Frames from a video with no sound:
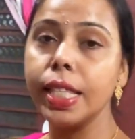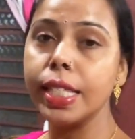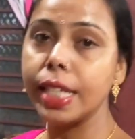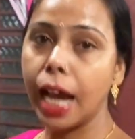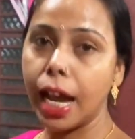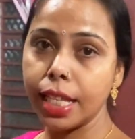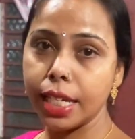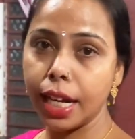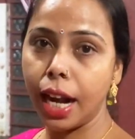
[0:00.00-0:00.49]

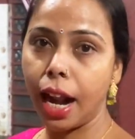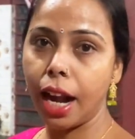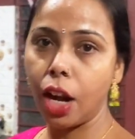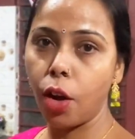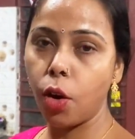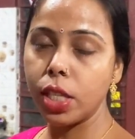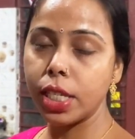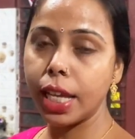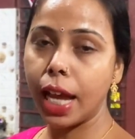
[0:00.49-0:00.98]
যা যা রান্না
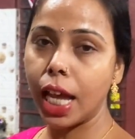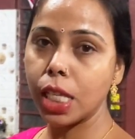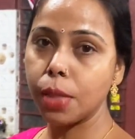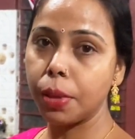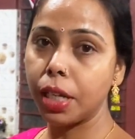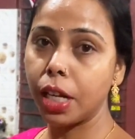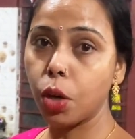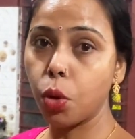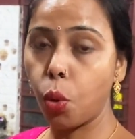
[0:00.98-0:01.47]
হচ্ছে
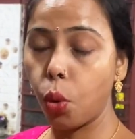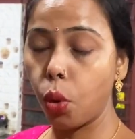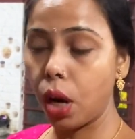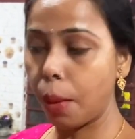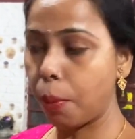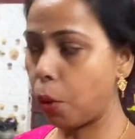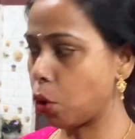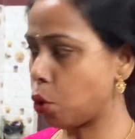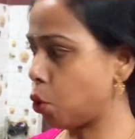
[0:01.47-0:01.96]
হাজব্যান্ডের কোনোটা
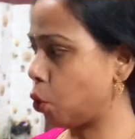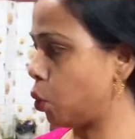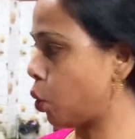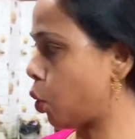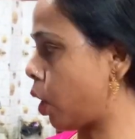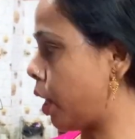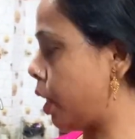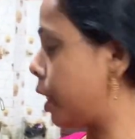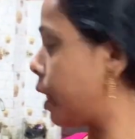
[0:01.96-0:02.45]
পছন্দ
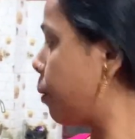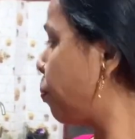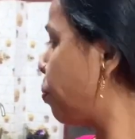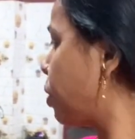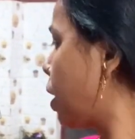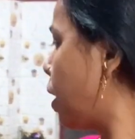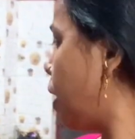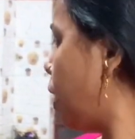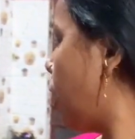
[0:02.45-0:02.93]
হয়নি
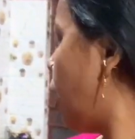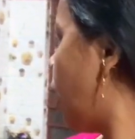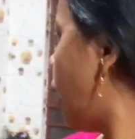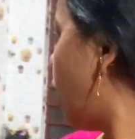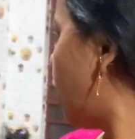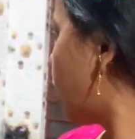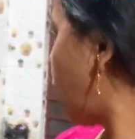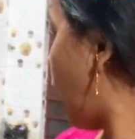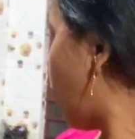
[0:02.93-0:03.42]

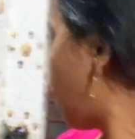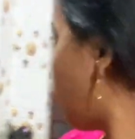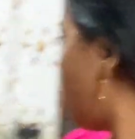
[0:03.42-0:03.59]
তারপরে